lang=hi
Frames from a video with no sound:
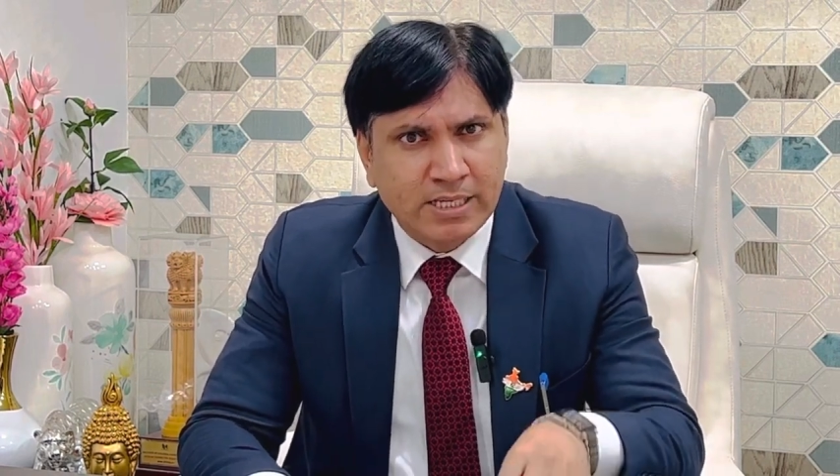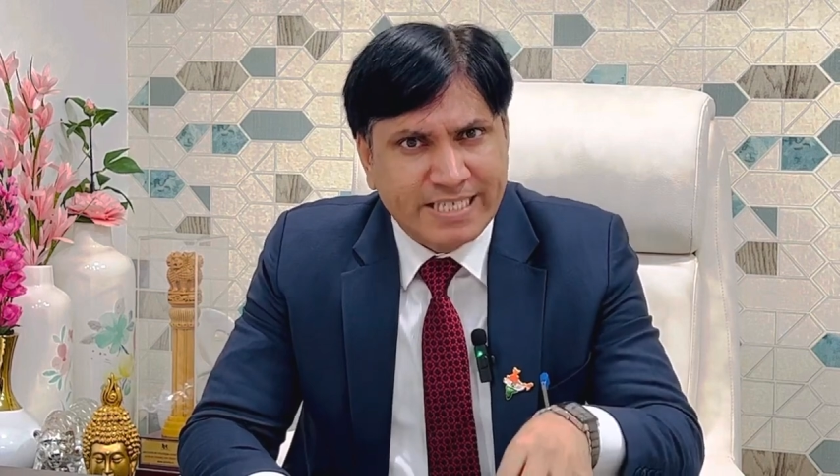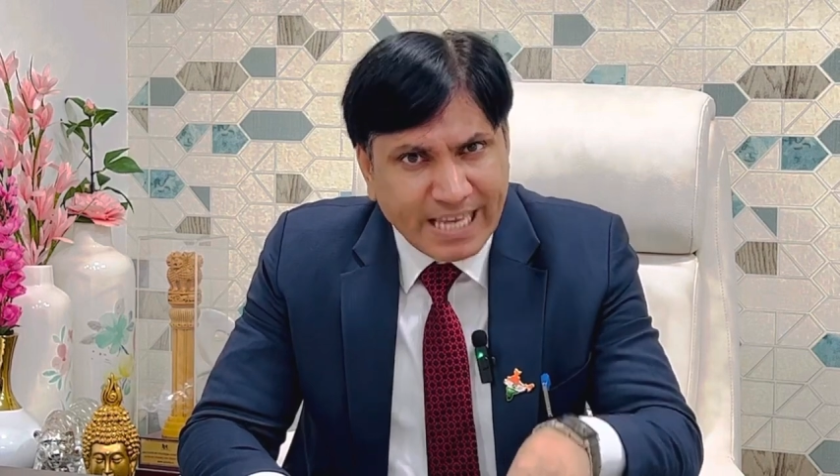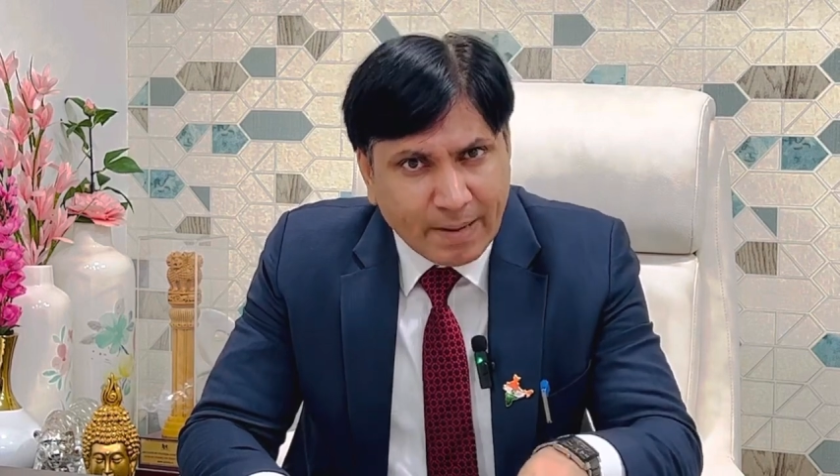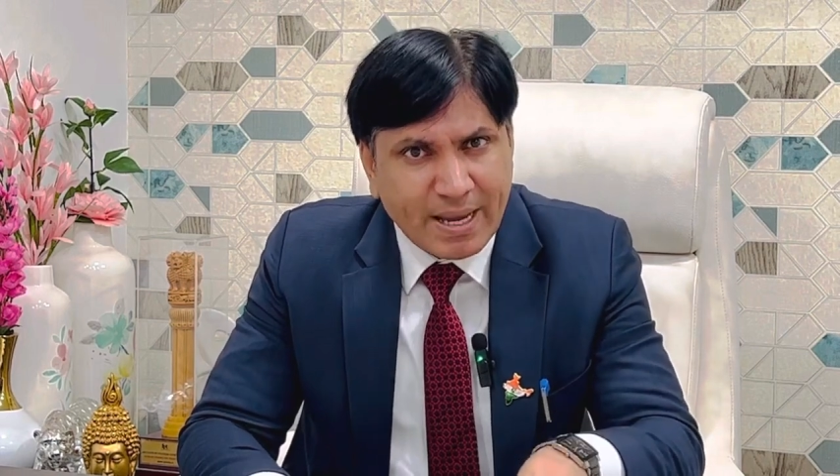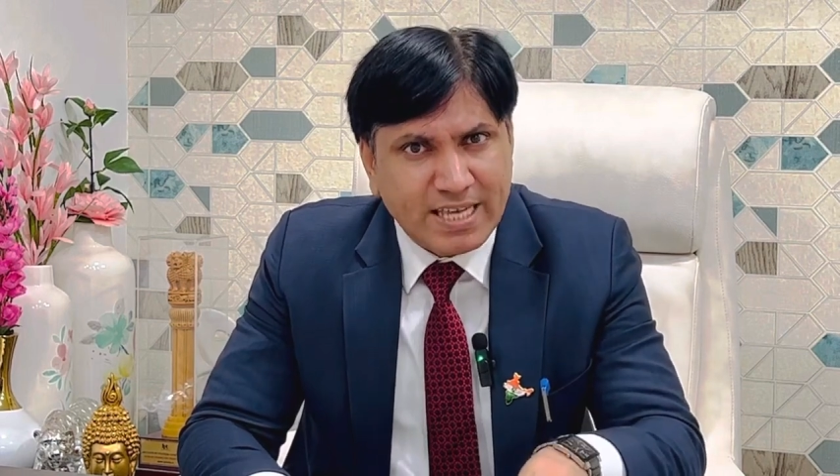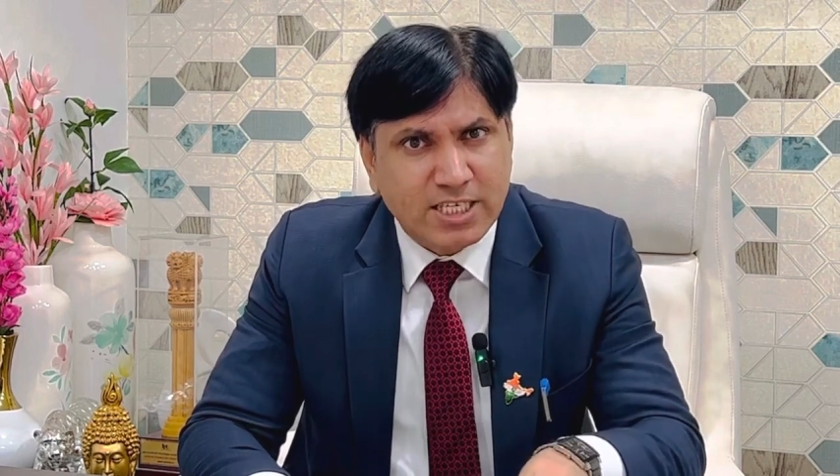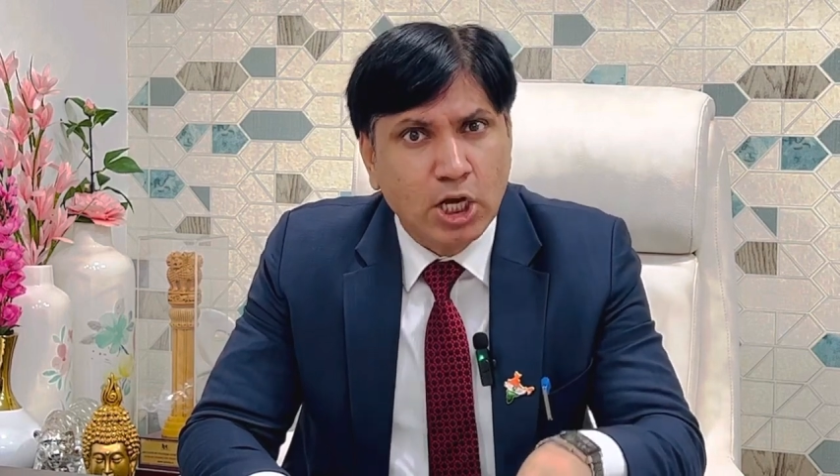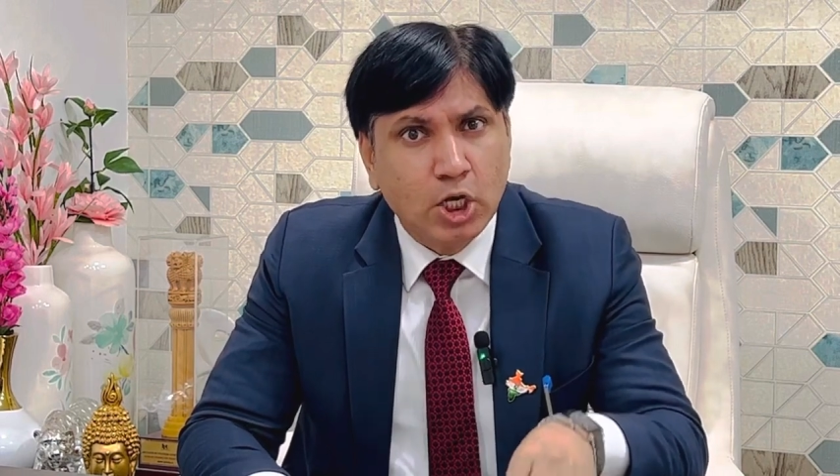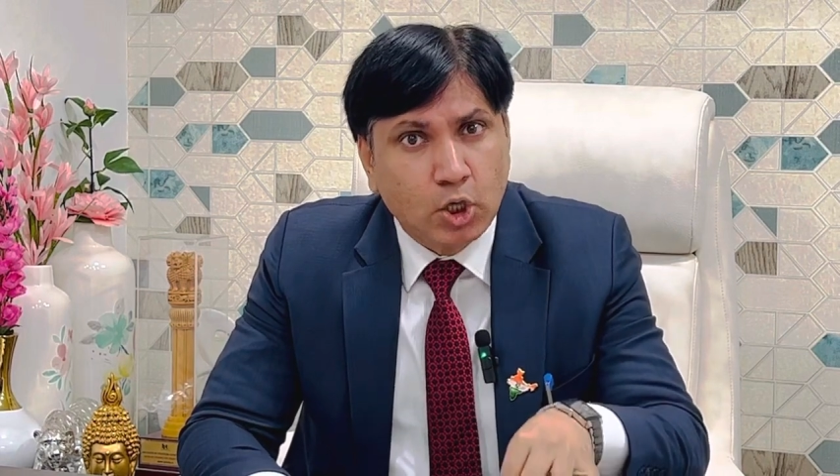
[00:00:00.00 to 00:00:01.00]
सी एम
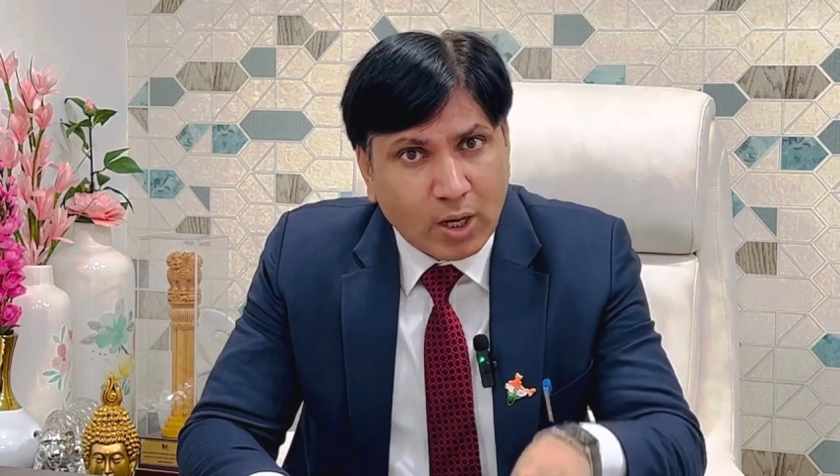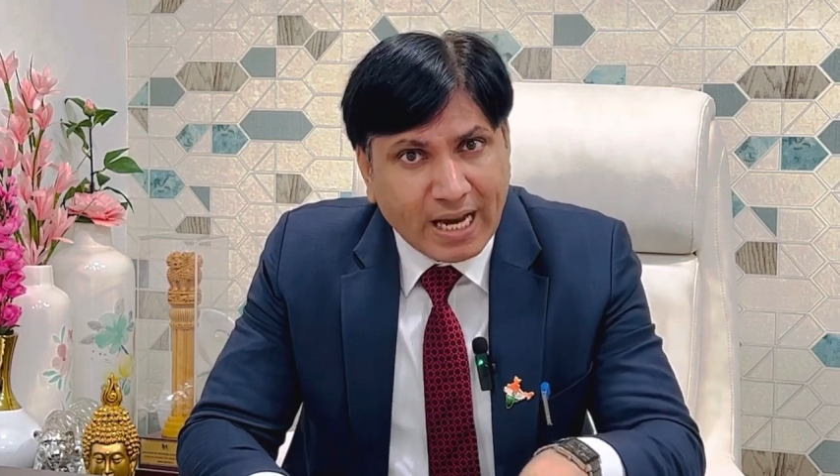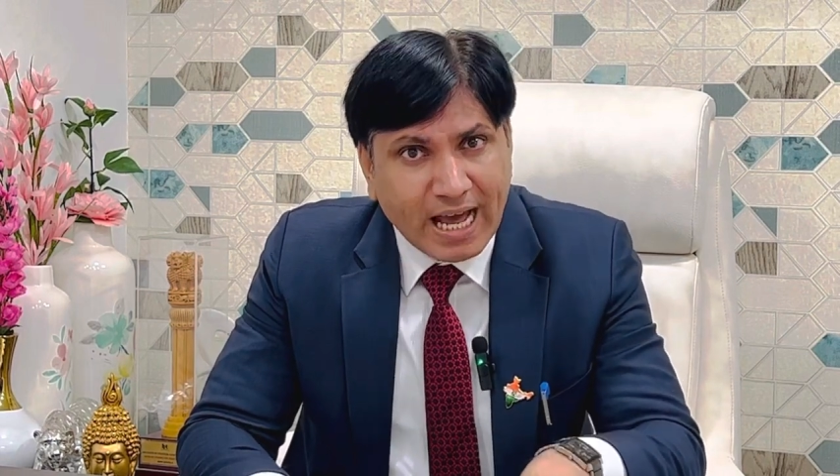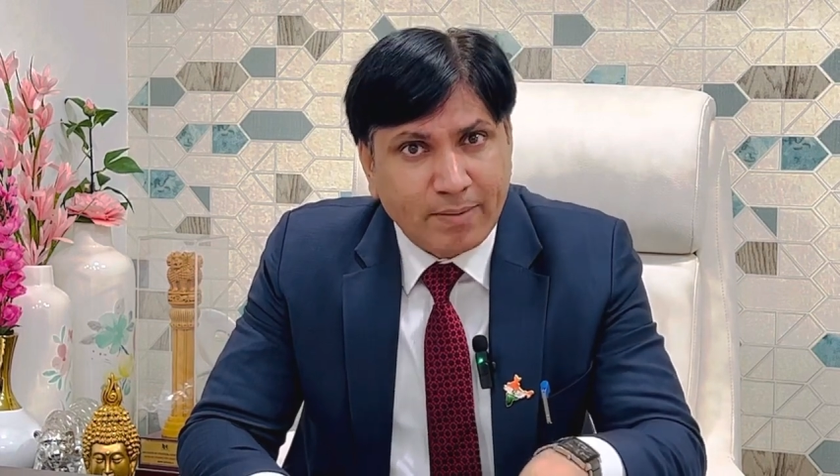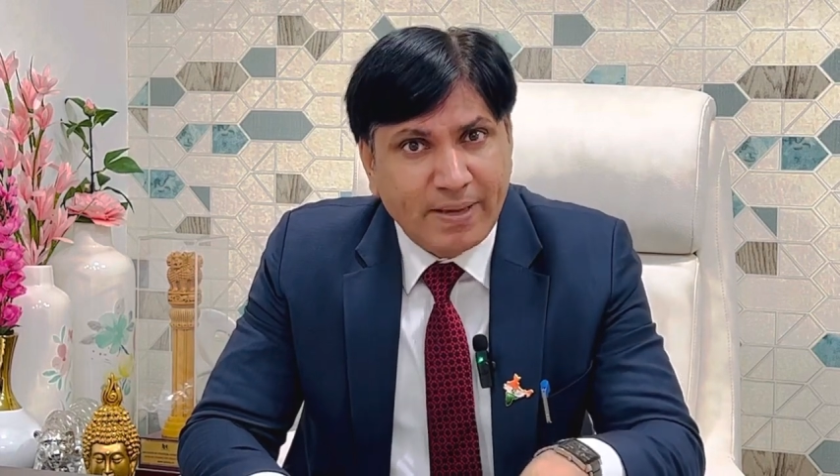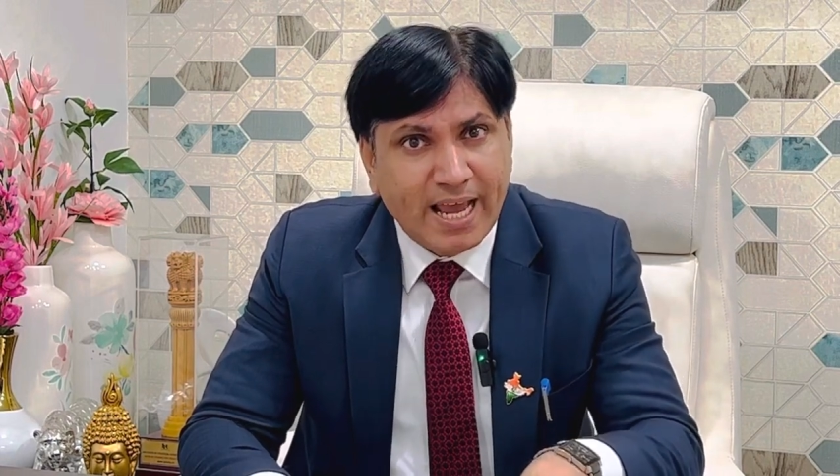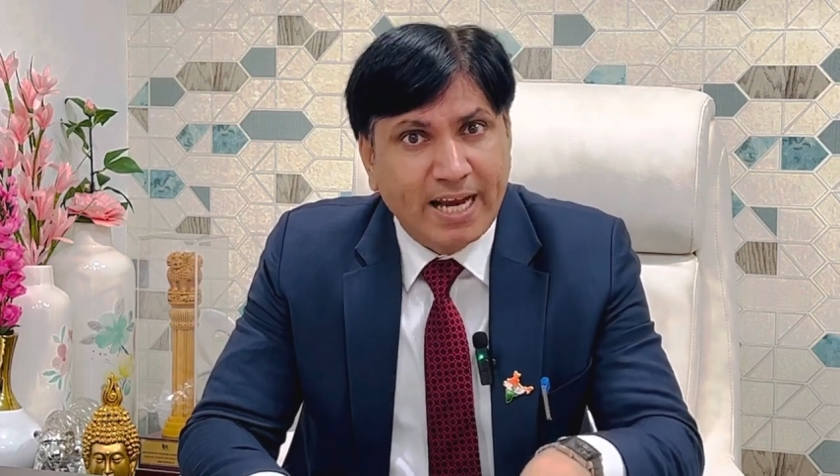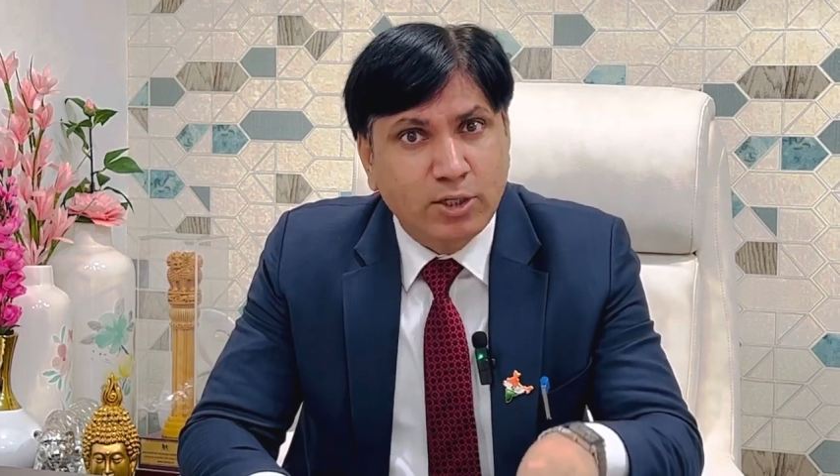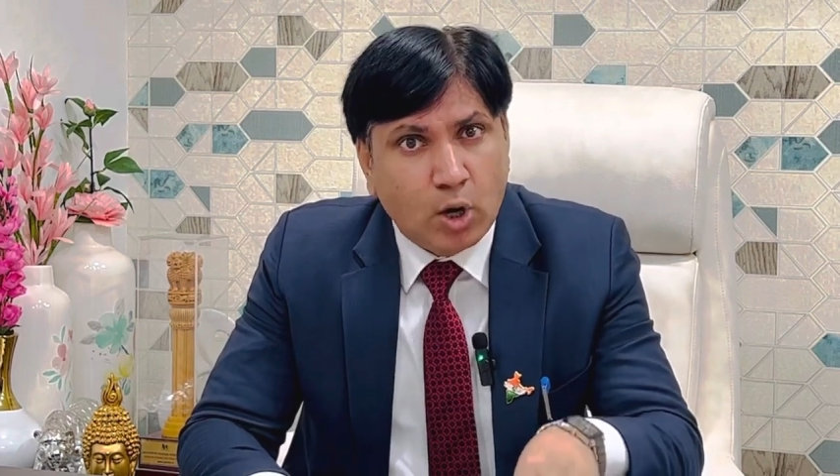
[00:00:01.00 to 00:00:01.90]
एस डॉट आर बी आई